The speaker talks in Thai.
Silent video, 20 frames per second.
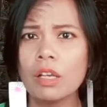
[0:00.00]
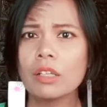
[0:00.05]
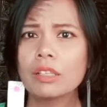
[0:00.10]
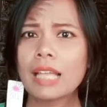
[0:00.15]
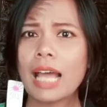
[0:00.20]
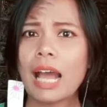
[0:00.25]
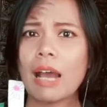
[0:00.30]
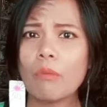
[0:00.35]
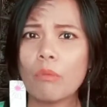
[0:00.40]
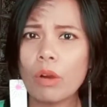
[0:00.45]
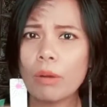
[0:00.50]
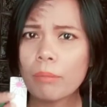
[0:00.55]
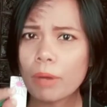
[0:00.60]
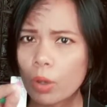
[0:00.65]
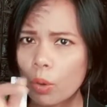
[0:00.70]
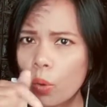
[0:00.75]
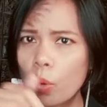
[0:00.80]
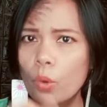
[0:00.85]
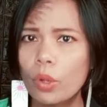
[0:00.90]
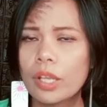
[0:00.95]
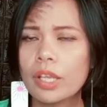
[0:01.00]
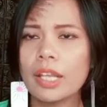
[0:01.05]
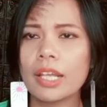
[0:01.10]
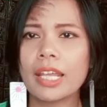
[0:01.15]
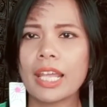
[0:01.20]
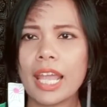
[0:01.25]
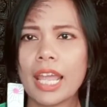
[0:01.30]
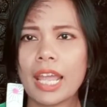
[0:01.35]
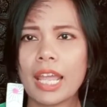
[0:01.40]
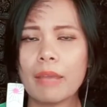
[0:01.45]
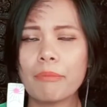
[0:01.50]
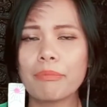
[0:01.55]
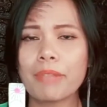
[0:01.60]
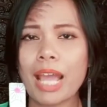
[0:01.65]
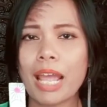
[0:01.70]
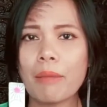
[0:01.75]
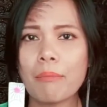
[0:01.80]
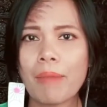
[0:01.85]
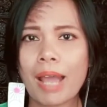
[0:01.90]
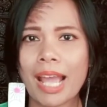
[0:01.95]
ถามว่ามาคุยใน KM
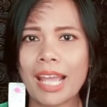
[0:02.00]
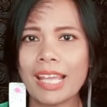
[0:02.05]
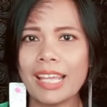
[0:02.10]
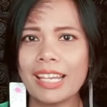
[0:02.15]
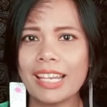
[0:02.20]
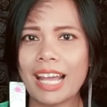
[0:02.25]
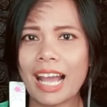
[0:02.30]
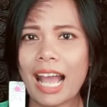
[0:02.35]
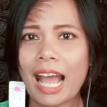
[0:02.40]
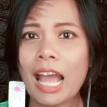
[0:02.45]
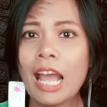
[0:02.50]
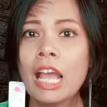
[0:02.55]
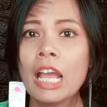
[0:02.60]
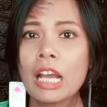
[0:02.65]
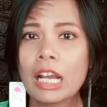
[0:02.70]
ได้ไหมนะคะ